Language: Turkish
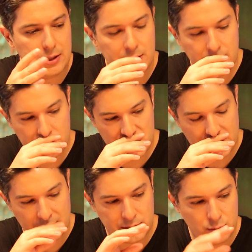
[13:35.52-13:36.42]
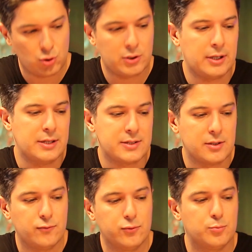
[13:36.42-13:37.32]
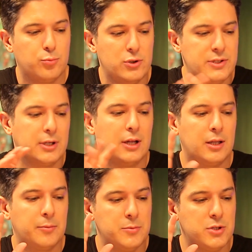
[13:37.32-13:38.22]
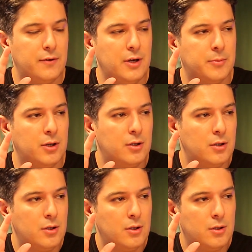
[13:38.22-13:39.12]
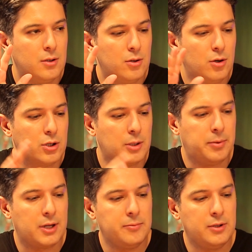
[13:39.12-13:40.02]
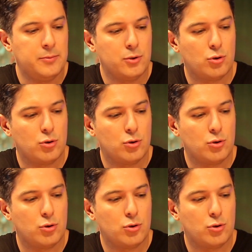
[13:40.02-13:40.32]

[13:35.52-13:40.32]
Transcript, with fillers: ilgili çıkarttığım notlar arasında futbolistik anlamda bir şey var mı? Orada İşte. para birimi